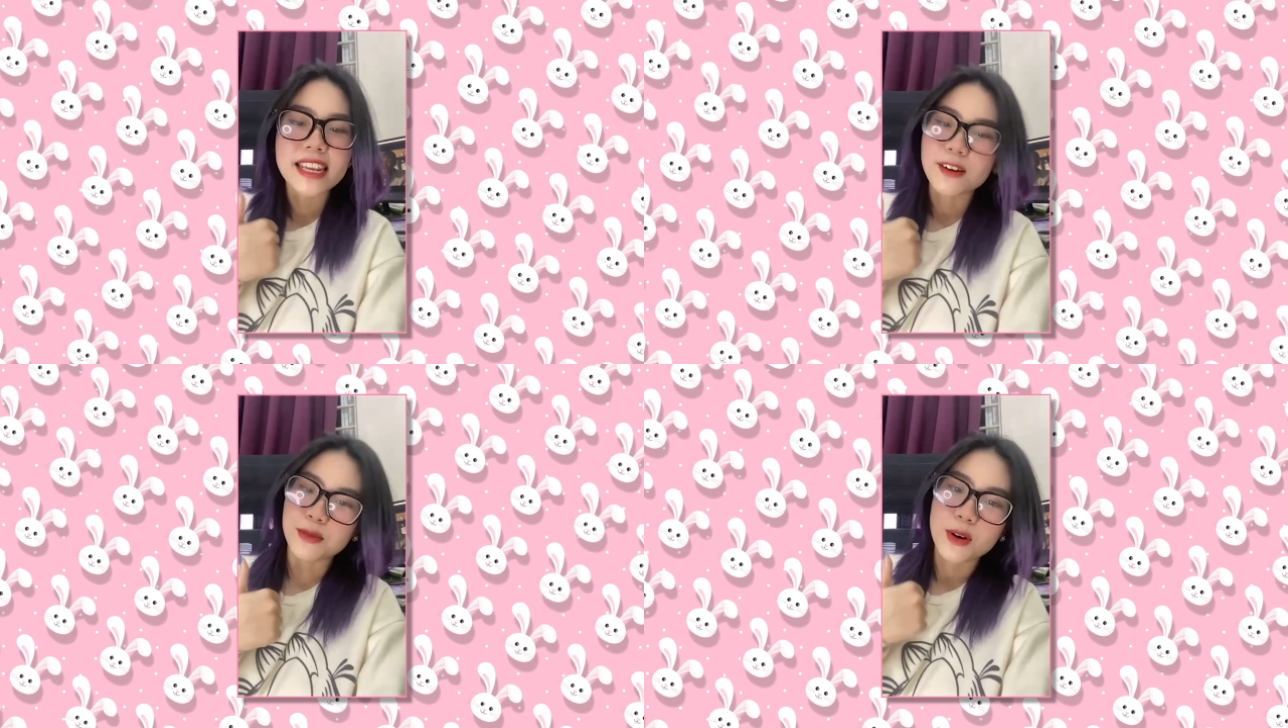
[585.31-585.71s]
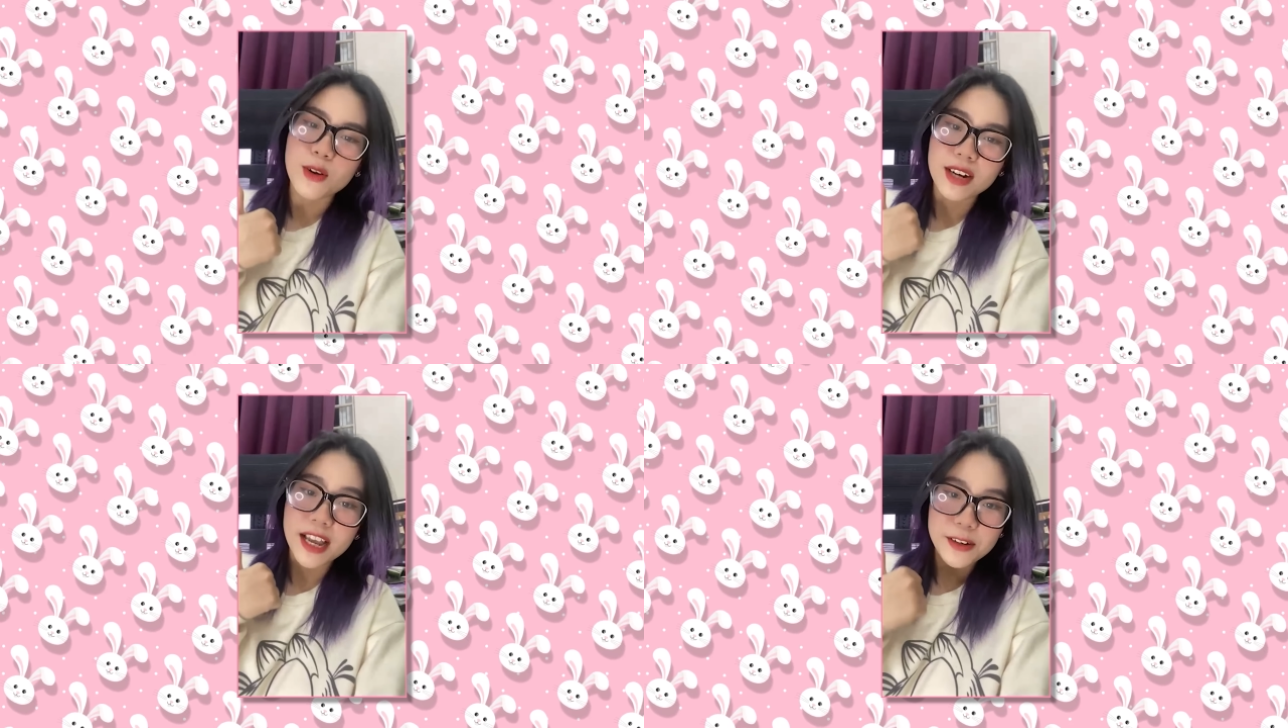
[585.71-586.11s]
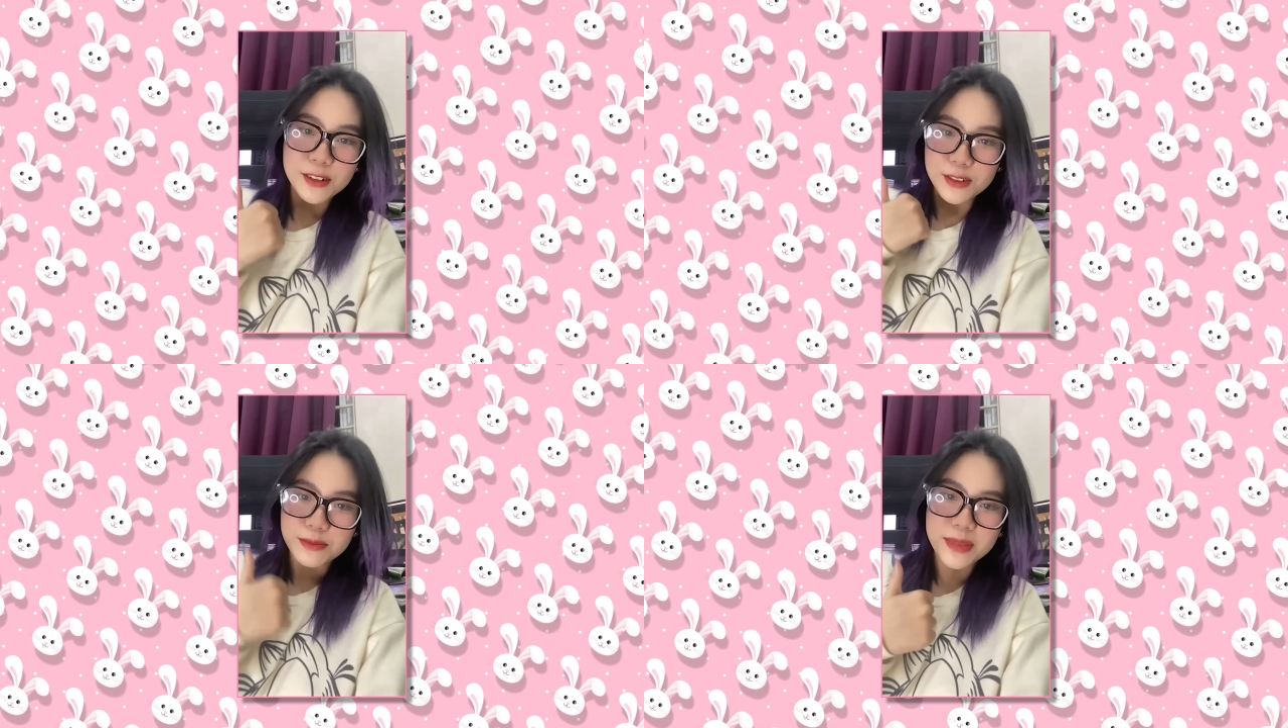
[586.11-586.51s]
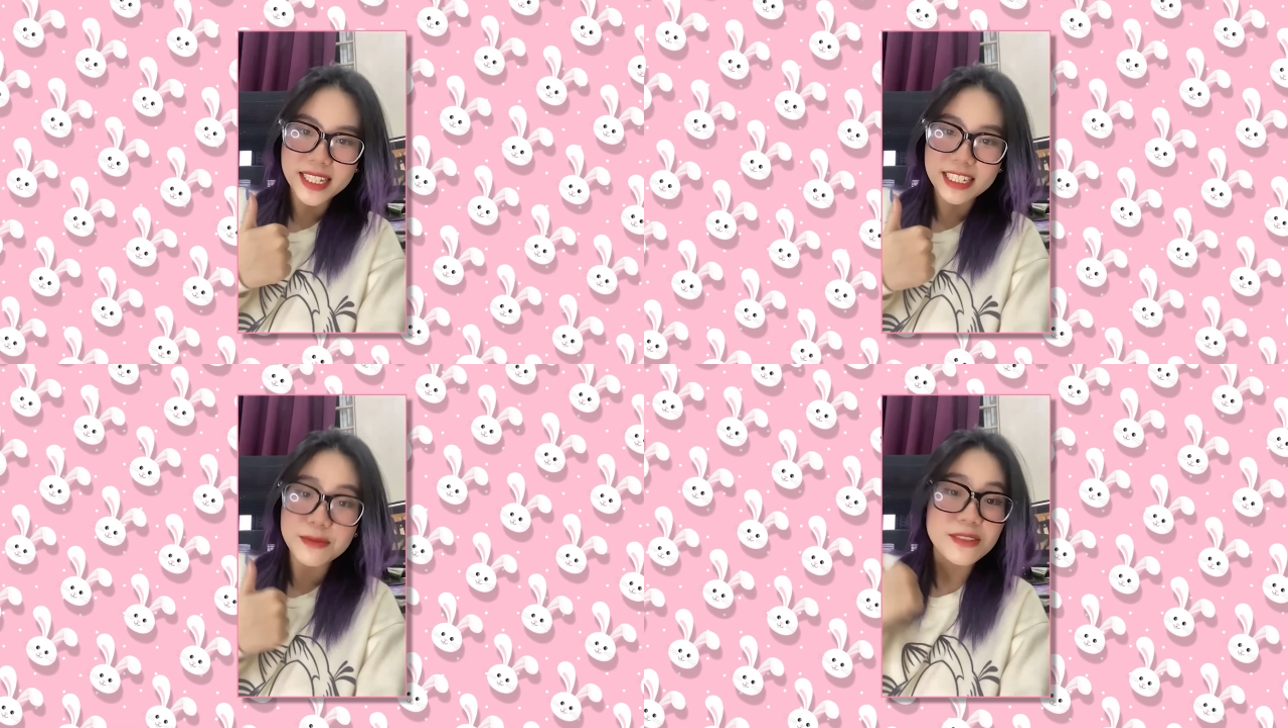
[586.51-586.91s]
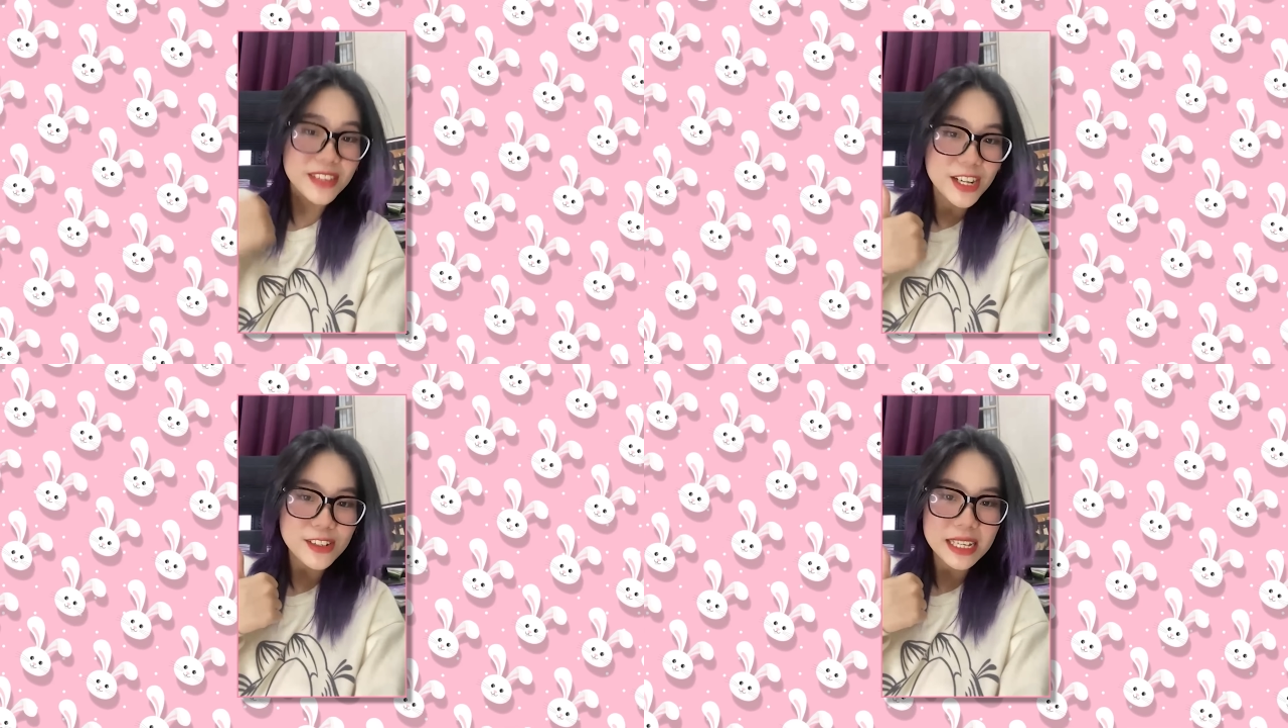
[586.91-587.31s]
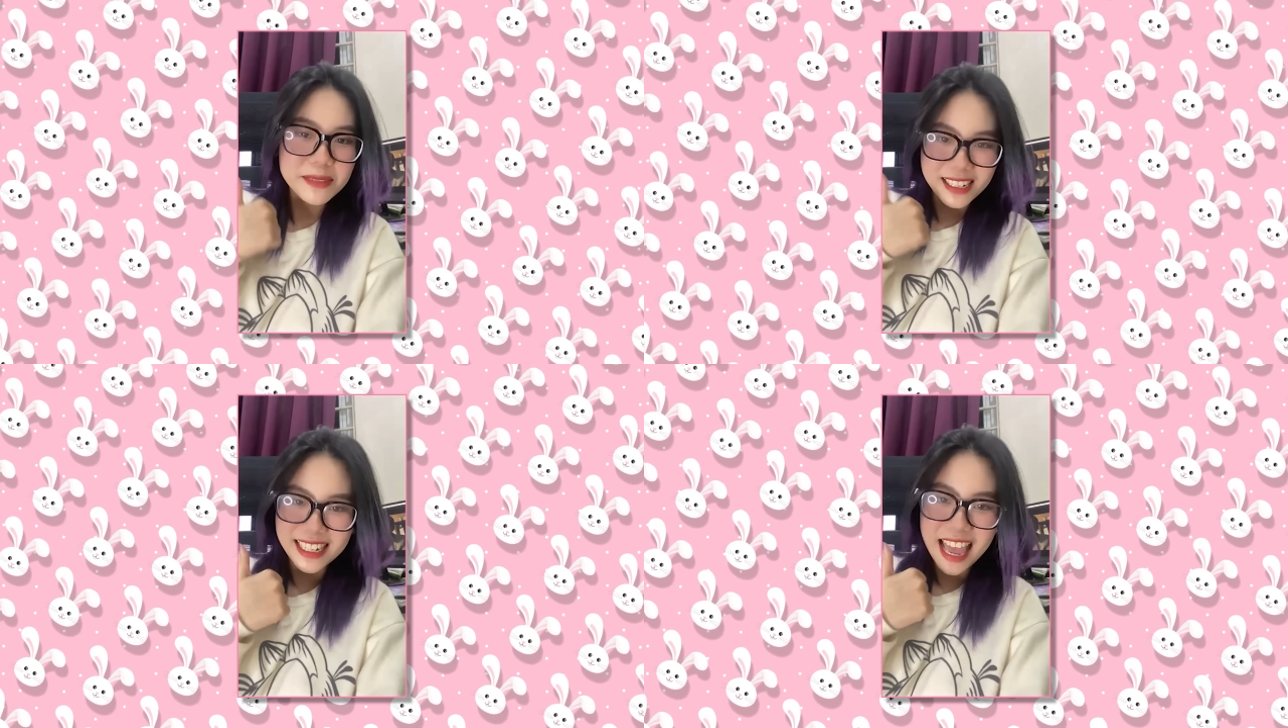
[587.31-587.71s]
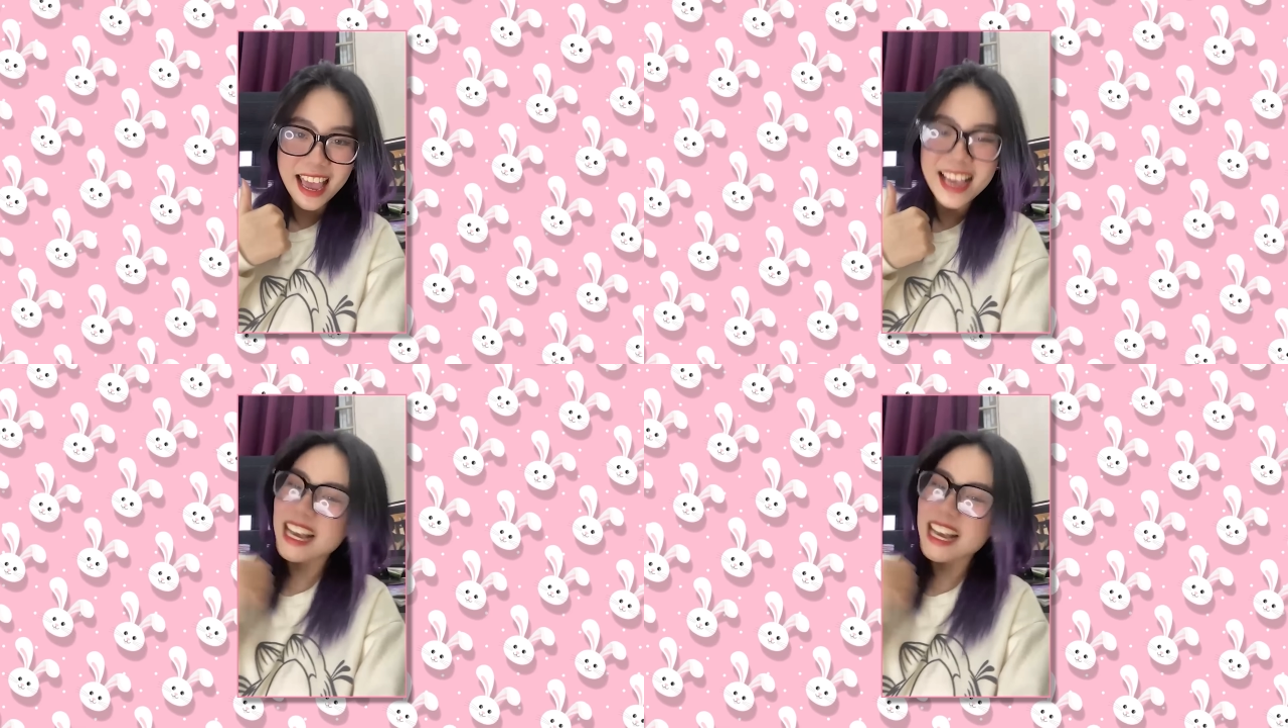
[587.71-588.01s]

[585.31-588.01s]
để ủng hộ kênh của chúng mình trong những video sắp tới nha.